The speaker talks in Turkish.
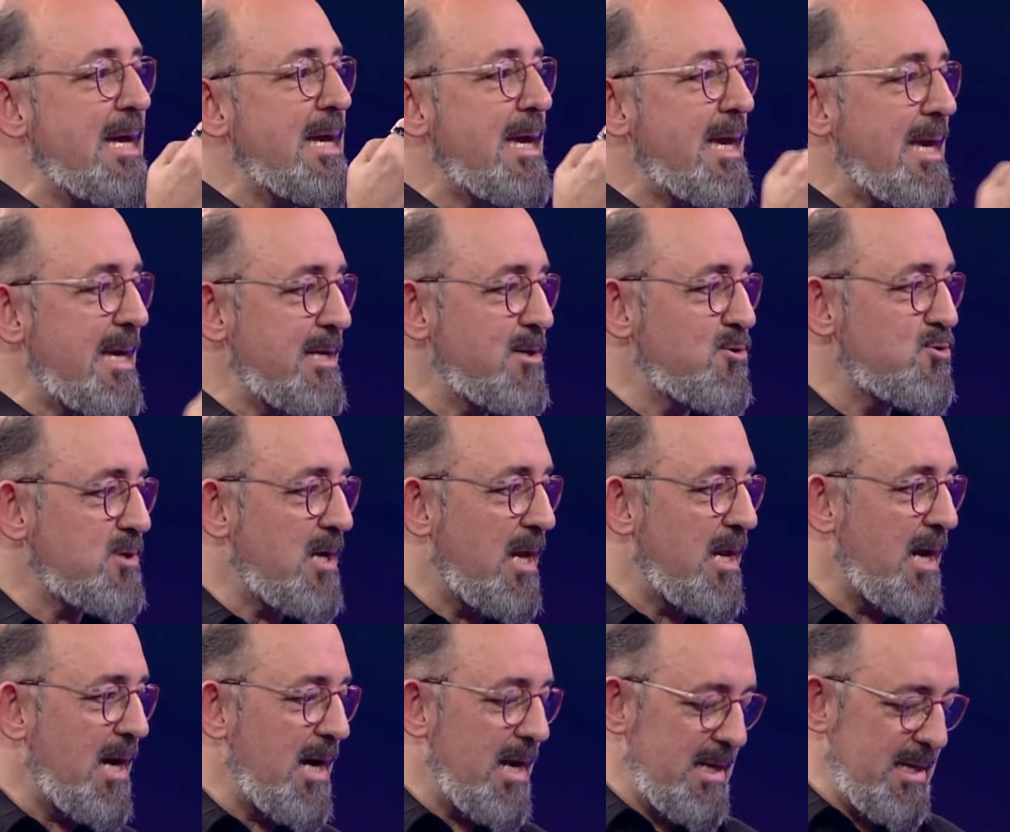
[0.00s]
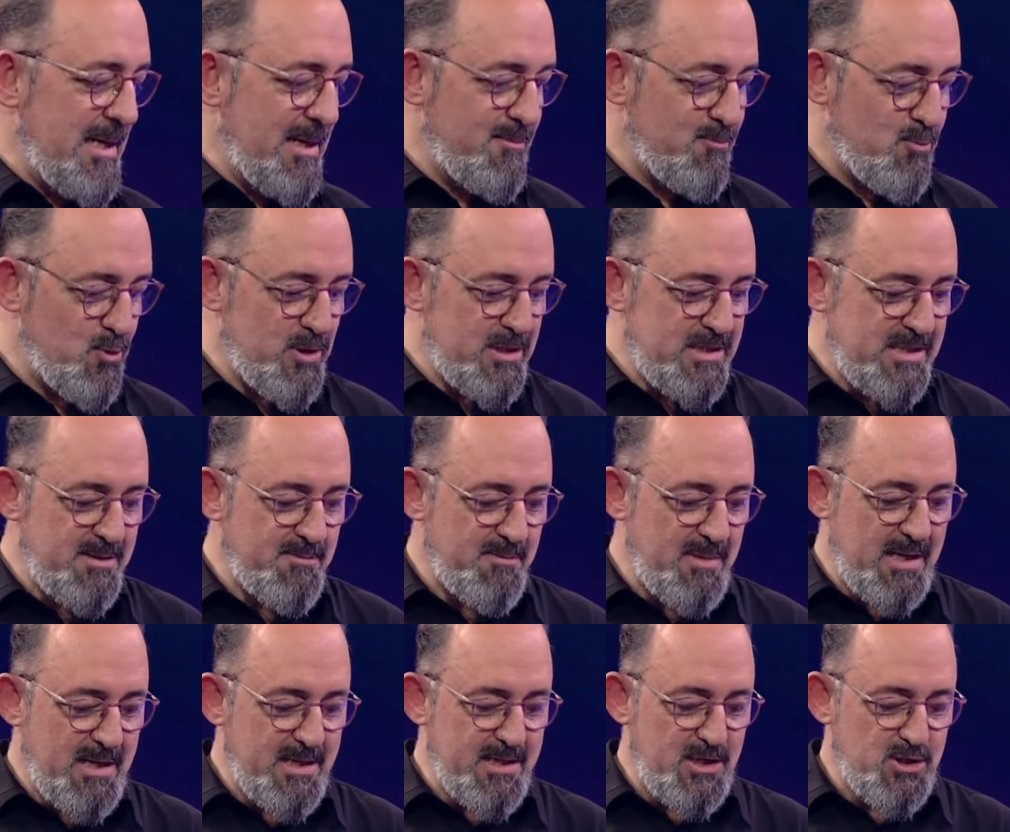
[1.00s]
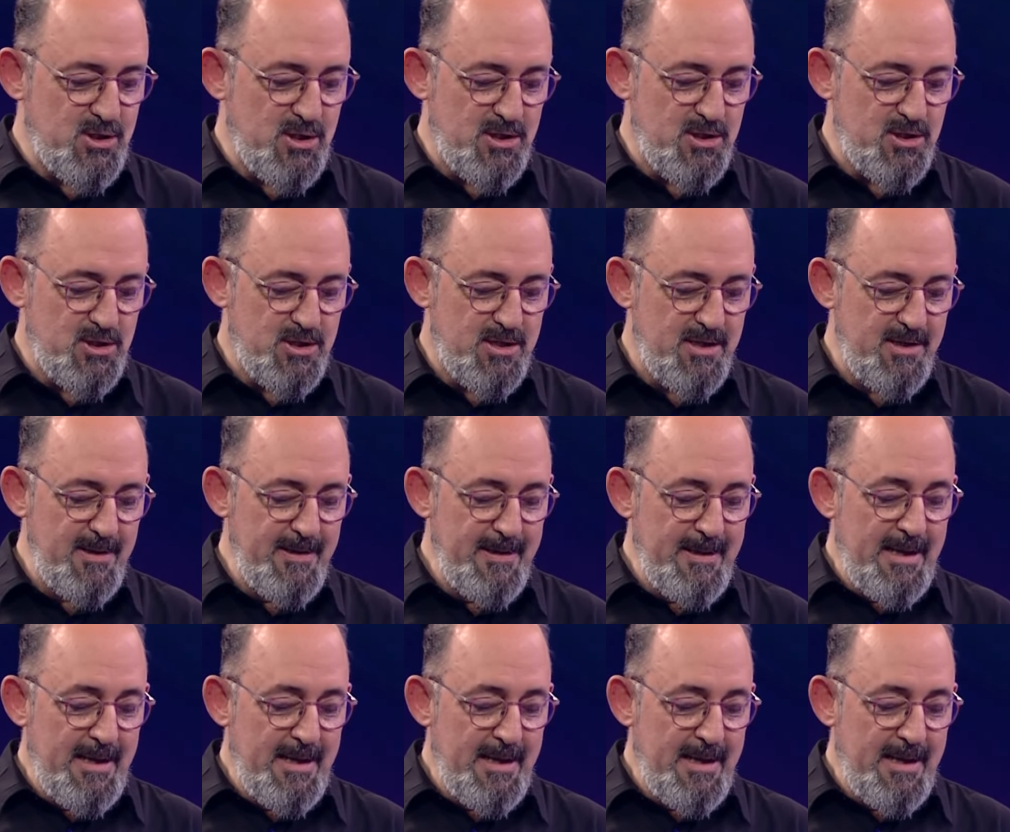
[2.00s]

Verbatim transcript: En güzel hali bu ikisinin birlikte çalıştığı.